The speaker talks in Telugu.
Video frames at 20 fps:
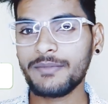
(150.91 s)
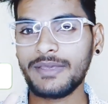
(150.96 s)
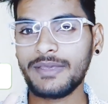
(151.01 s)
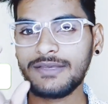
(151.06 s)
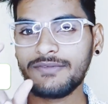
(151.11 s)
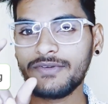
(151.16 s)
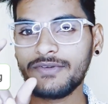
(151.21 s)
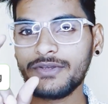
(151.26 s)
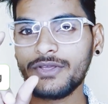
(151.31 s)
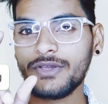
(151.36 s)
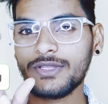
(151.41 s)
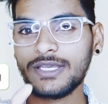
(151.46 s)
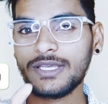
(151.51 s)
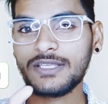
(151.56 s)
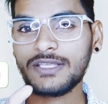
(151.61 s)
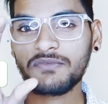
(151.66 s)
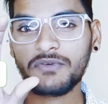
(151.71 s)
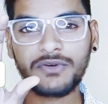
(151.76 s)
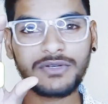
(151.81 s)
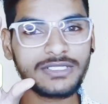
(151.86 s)
ఏ వీడియోని అయితే
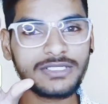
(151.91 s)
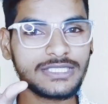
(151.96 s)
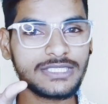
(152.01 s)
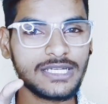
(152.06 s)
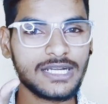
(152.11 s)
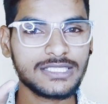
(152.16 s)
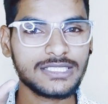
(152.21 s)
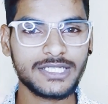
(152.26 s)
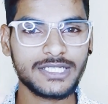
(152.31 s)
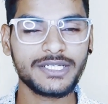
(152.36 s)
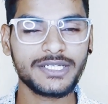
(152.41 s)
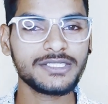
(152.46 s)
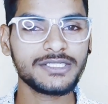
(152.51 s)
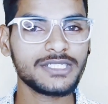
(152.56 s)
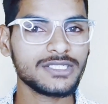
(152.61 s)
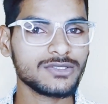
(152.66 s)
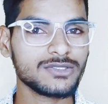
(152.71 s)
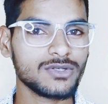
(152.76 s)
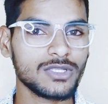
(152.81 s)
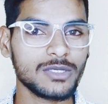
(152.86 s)
ఫోర్టీన్ సెకండ్స్ ఎడిట్
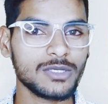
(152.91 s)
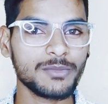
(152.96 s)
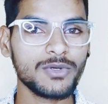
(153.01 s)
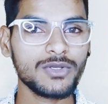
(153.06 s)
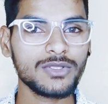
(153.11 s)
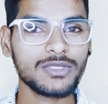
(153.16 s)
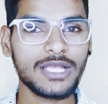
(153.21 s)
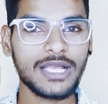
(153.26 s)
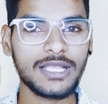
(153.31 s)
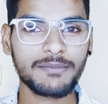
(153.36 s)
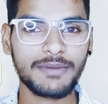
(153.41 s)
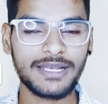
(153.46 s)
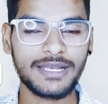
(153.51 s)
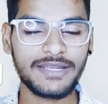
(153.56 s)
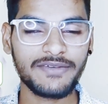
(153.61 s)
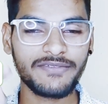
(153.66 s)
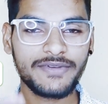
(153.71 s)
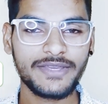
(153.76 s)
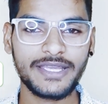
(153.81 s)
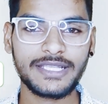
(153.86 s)
చేసుకున్నామో దాన్ని మళ్ళీ
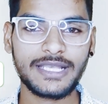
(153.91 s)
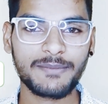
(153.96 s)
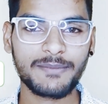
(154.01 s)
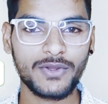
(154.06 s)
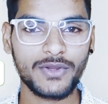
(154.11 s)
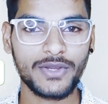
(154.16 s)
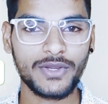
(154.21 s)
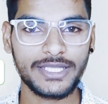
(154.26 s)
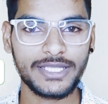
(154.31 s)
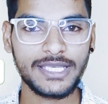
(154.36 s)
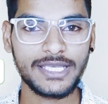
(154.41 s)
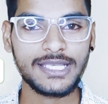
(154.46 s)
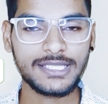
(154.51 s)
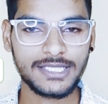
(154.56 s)
విఎన్ యాప్లోకి అయితే